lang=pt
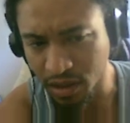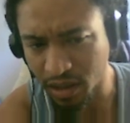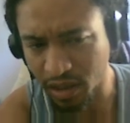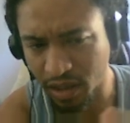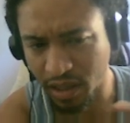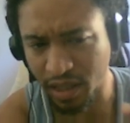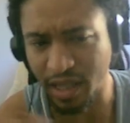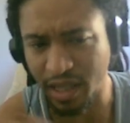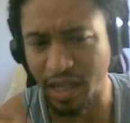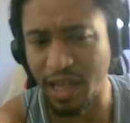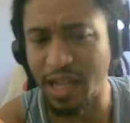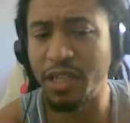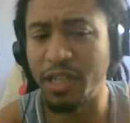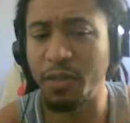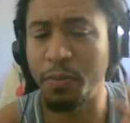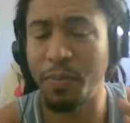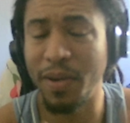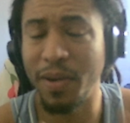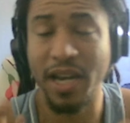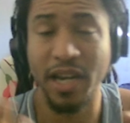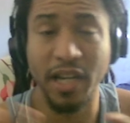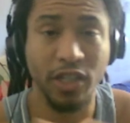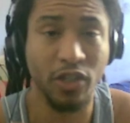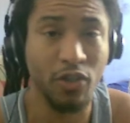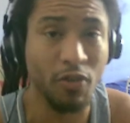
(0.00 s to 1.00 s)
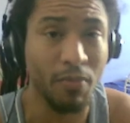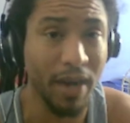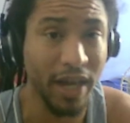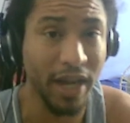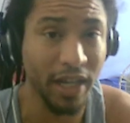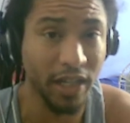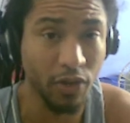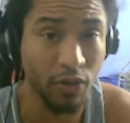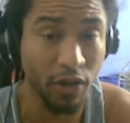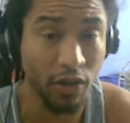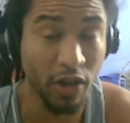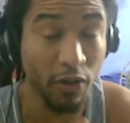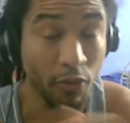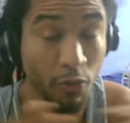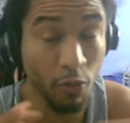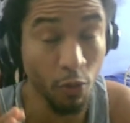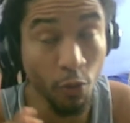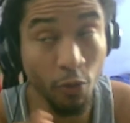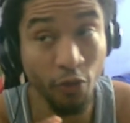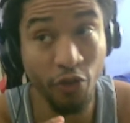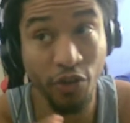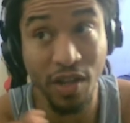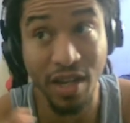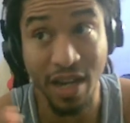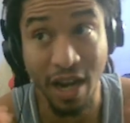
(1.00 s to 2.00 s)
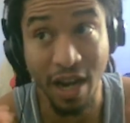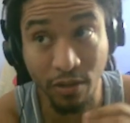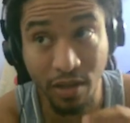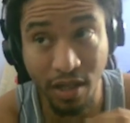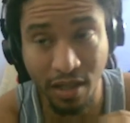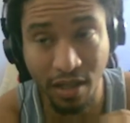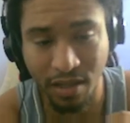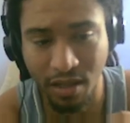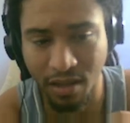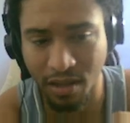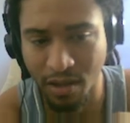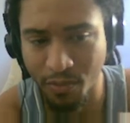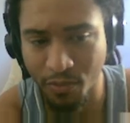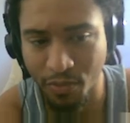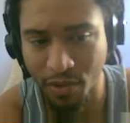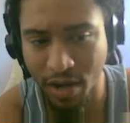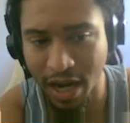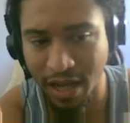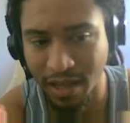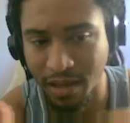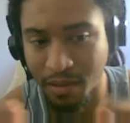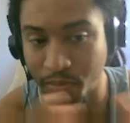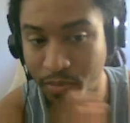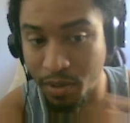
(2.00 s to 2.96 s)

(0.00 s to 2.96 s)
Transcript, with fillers: que eles planejam mais que o final dessa temporada,